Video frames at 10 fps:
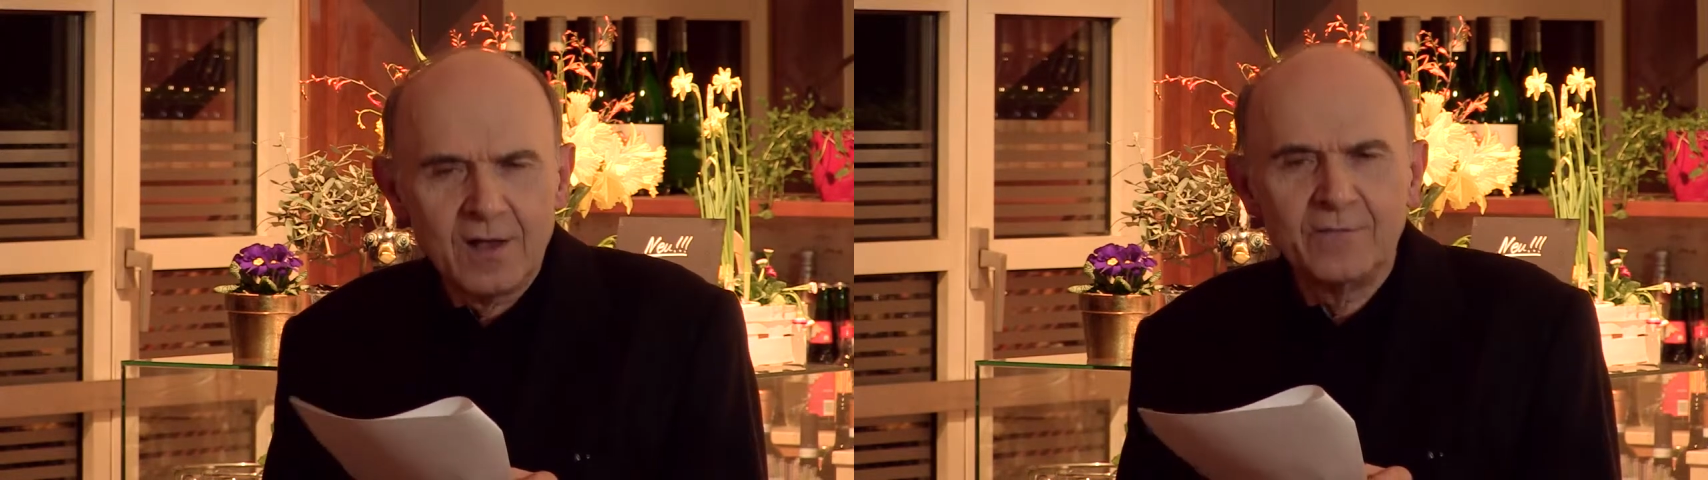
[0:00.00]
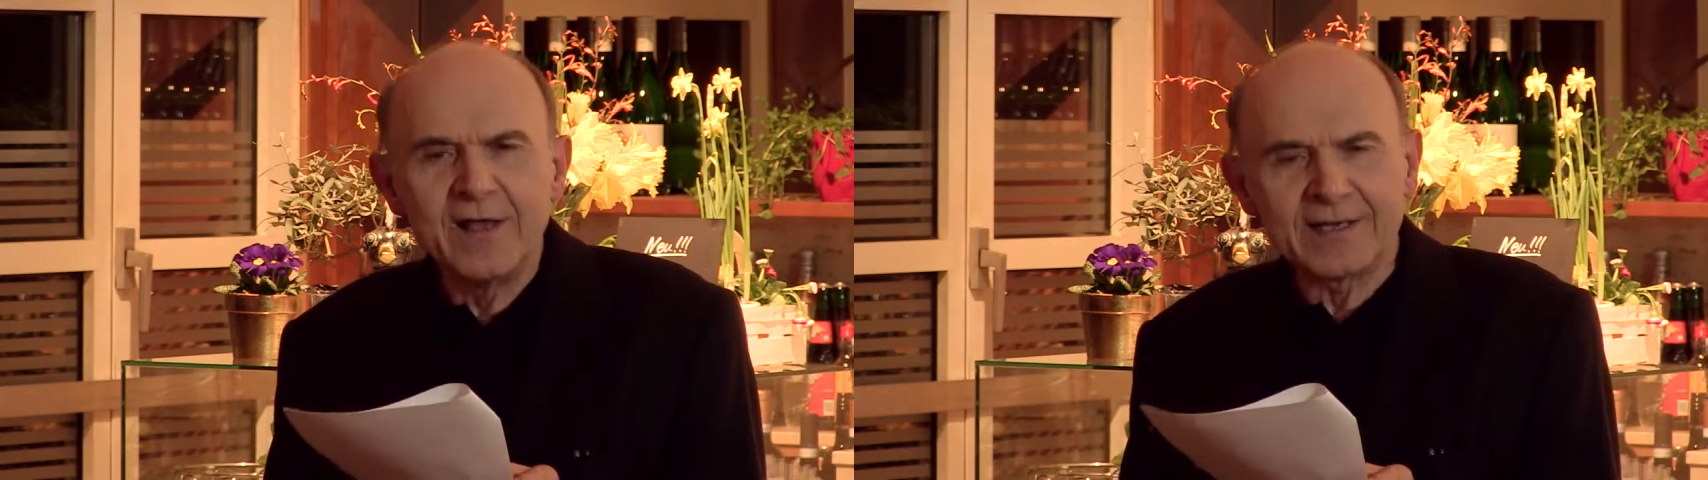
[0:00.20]

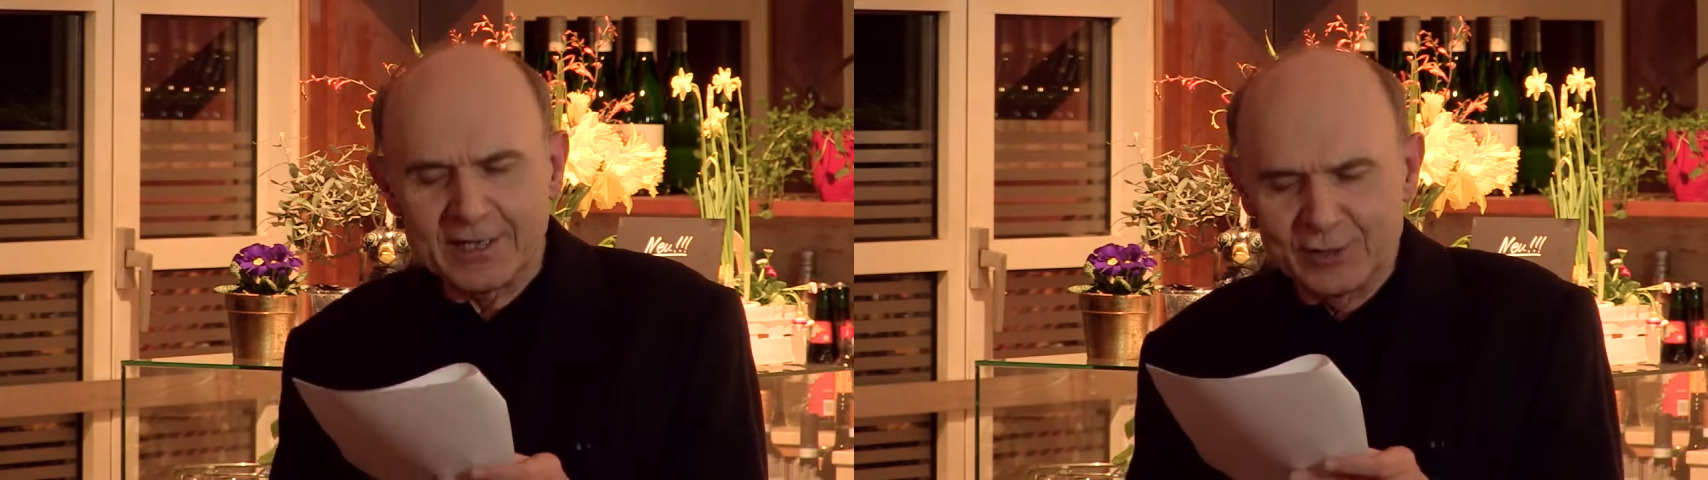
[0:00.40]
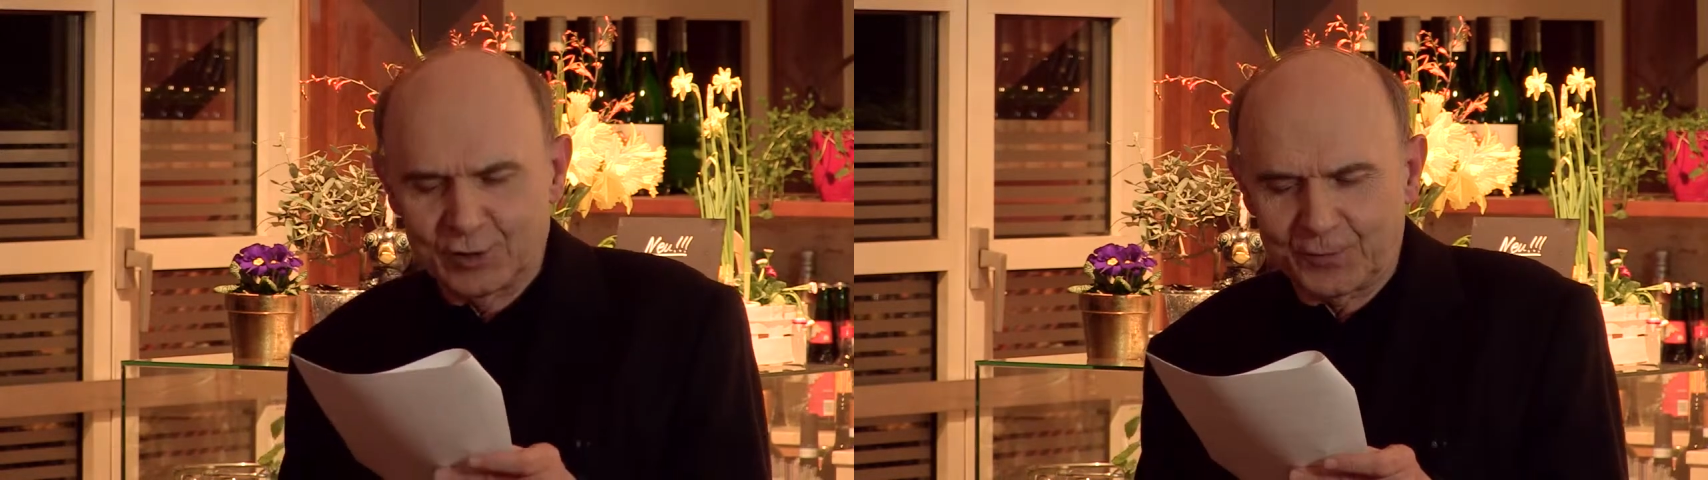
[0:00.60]

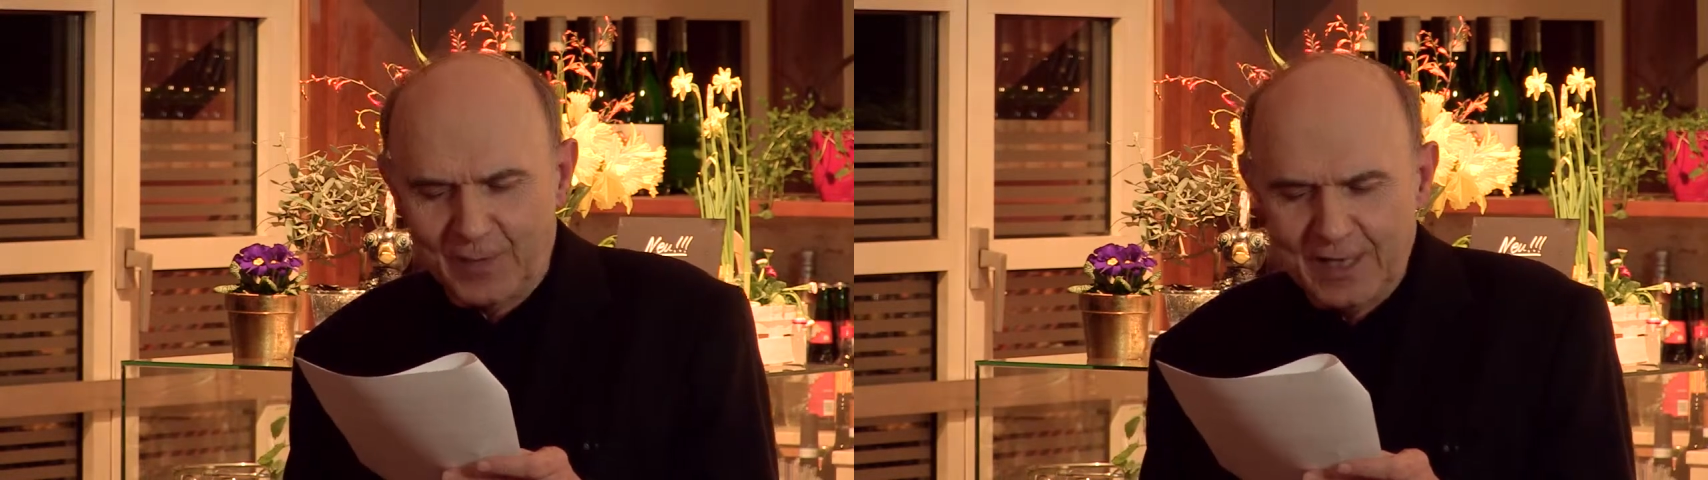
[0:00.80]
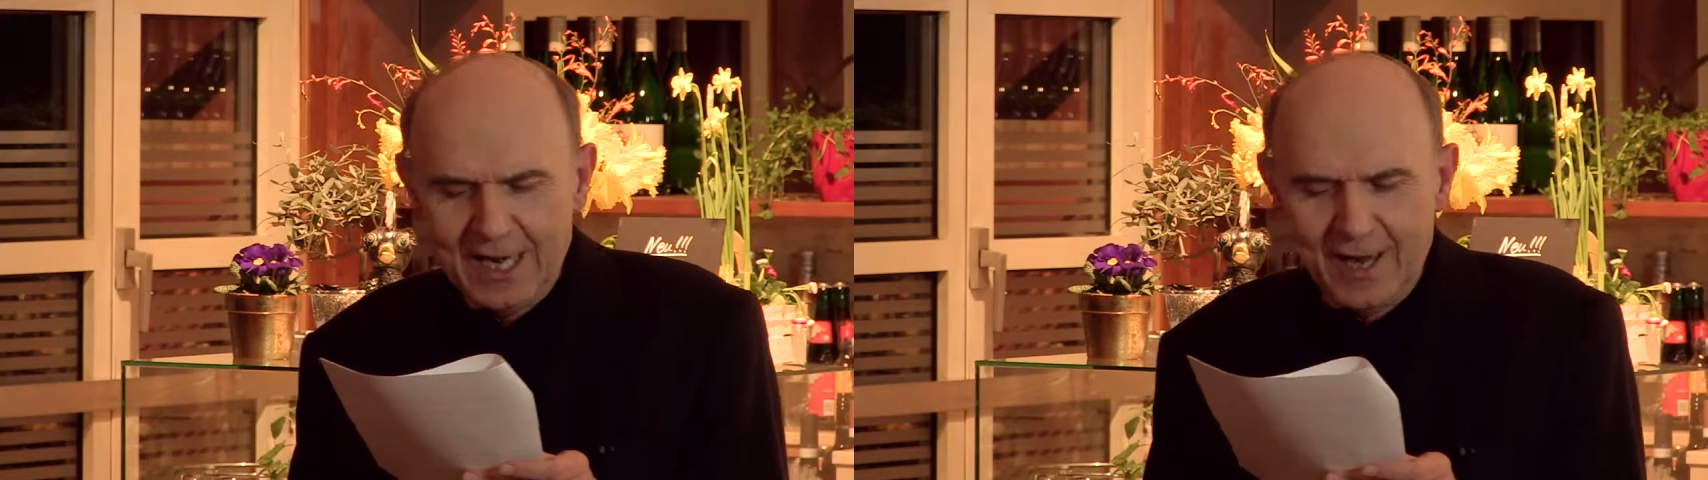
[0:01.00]
wirren
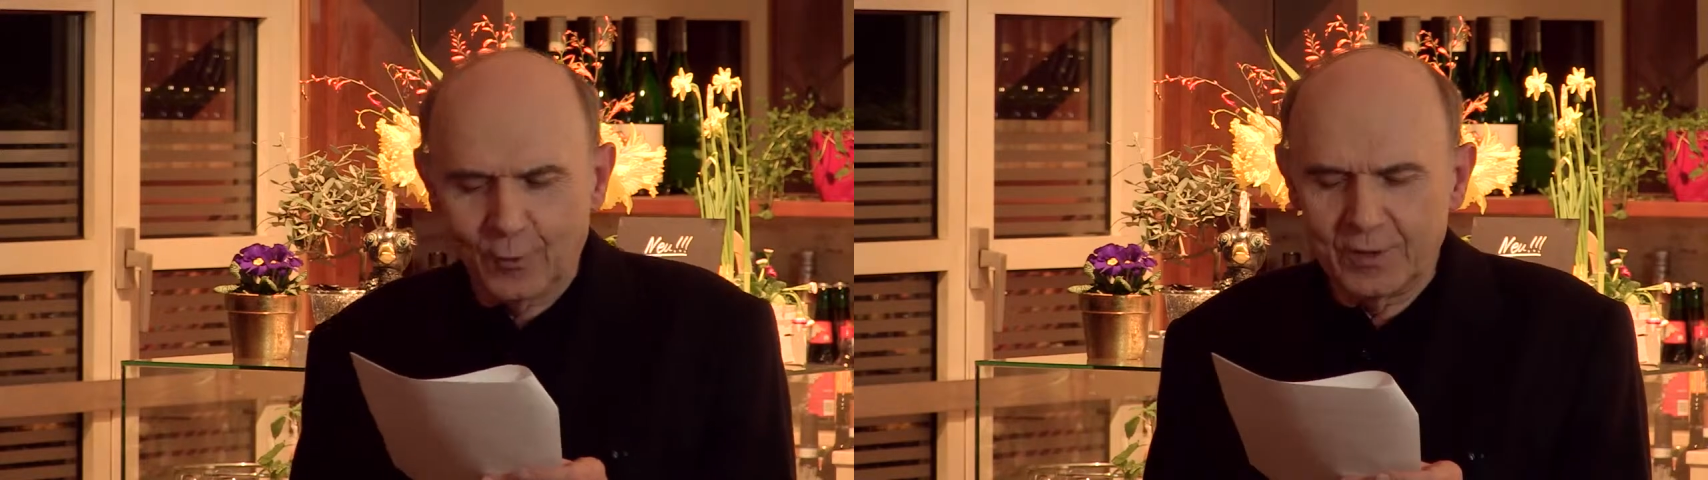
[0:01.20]
Spielern